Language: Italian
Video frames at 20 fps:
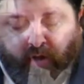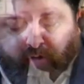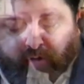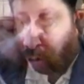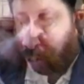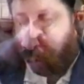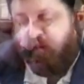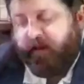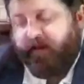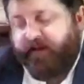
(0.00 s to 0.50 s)

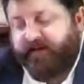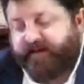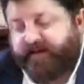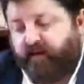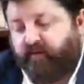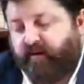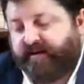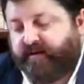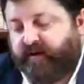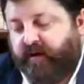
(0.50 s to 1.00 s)
Dopo la
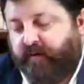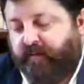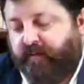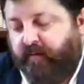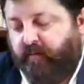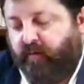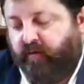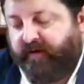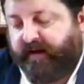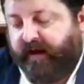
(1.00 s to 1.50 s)
restaurazione in
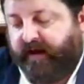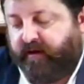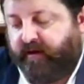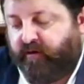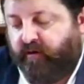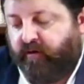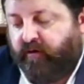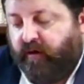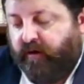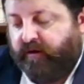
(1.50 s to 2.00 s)
Piemonte, il
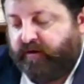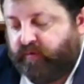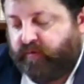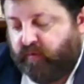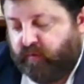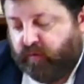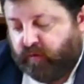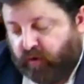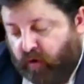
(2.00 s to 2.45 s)
ritorno sul